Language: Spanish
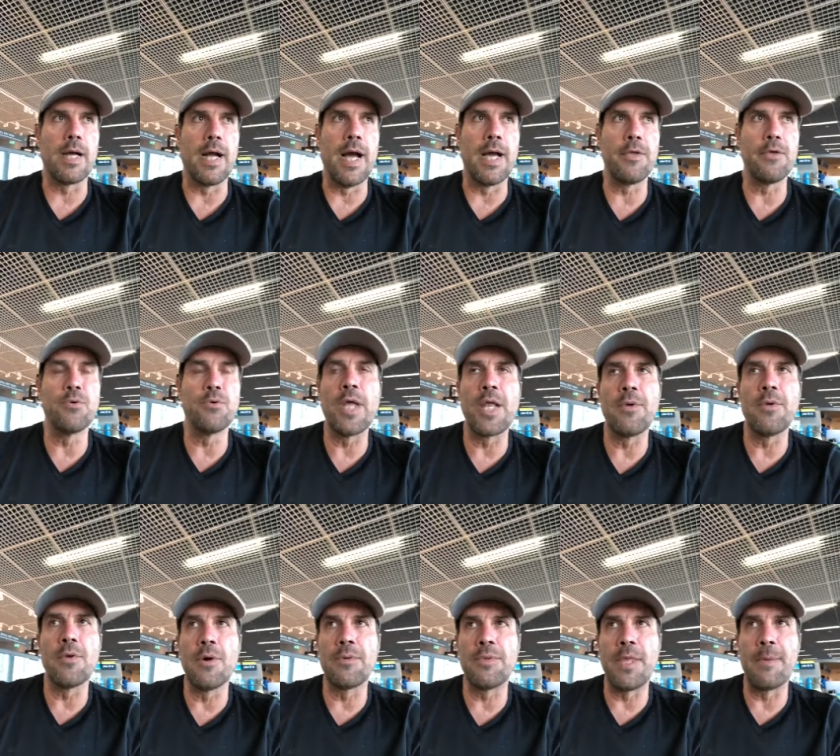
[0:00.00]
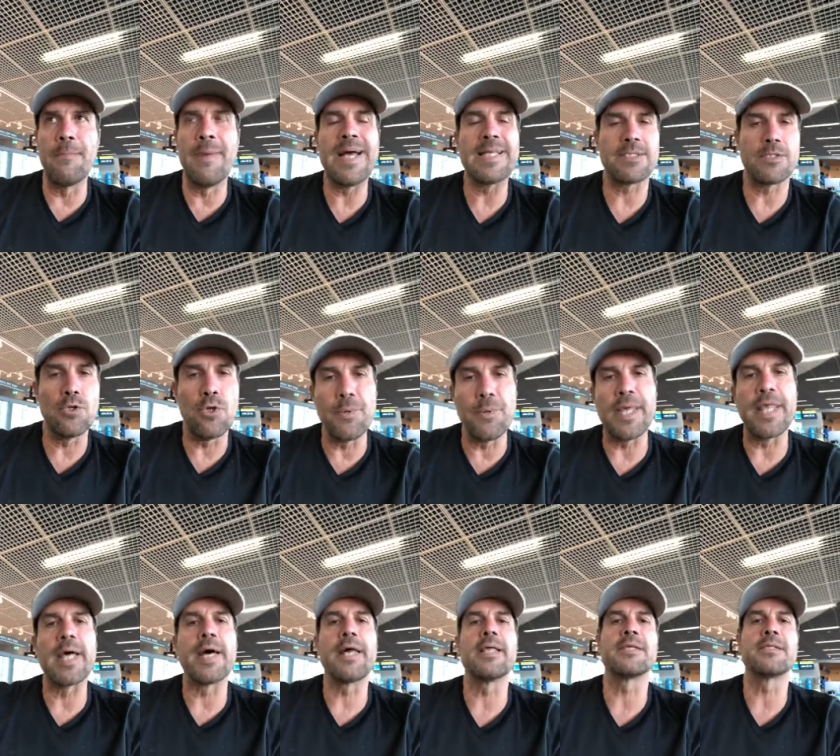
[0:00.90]
hay unas no, de más
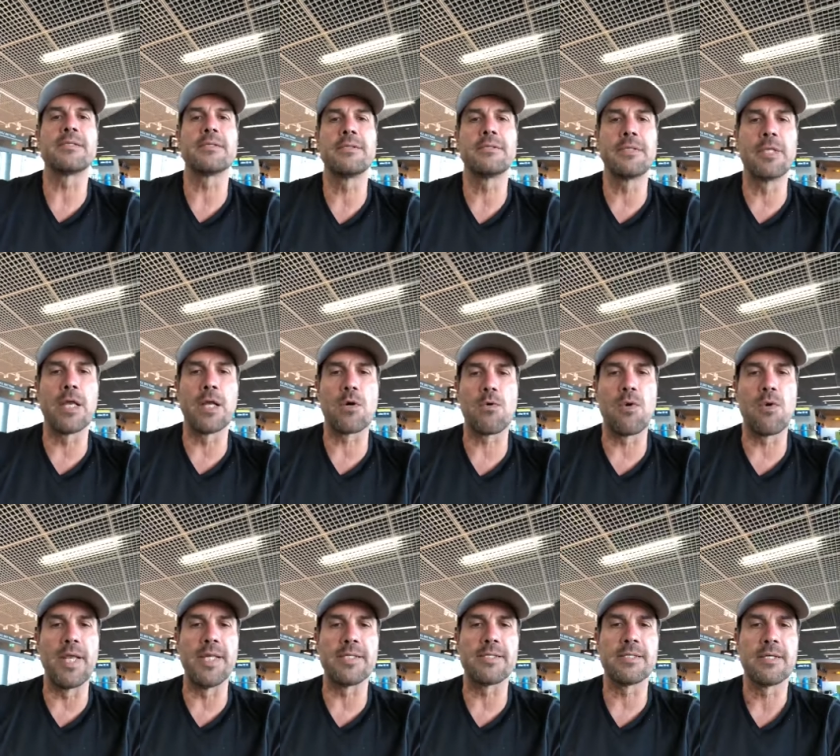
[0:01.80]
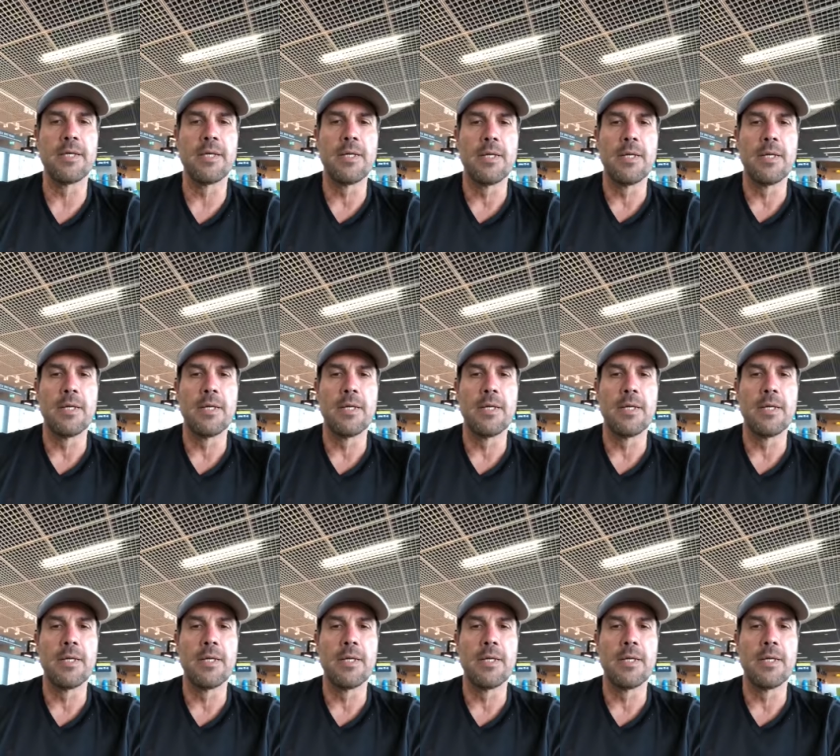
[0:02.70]
novedades, de las cuales